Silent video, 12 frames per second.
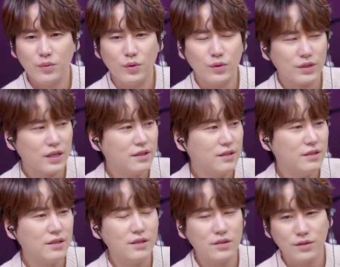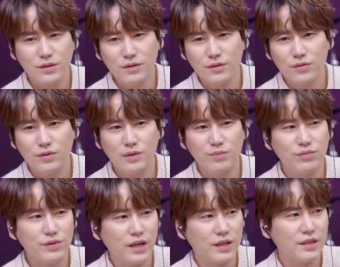뭐 차트에서
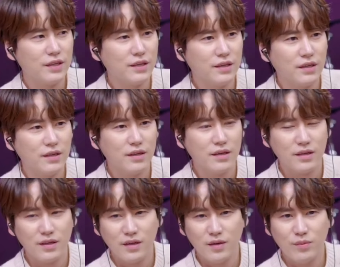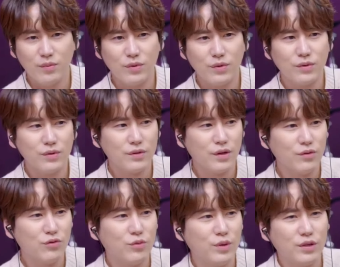60분 안에 뭐
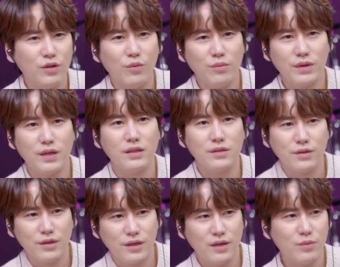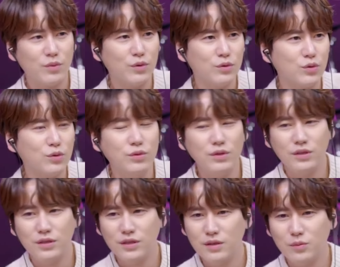12번을 넘게 들어야 뭐
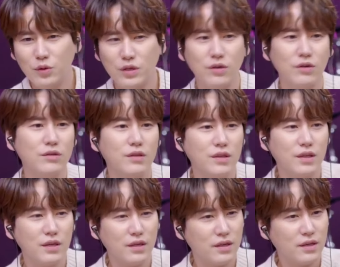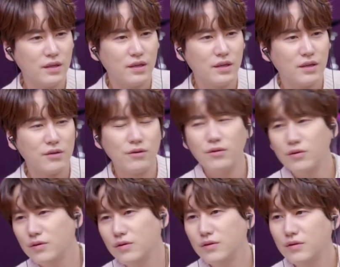좋느니 뭐 이런 그런
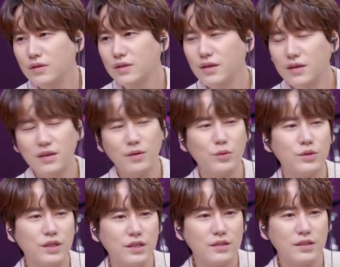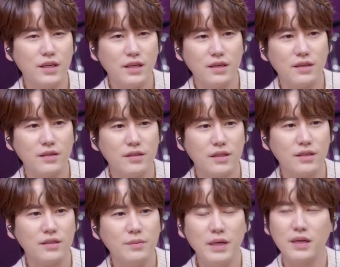거를 생각하기보다는 그냥
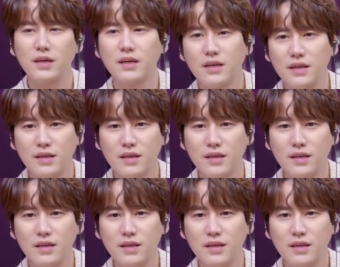이제 음악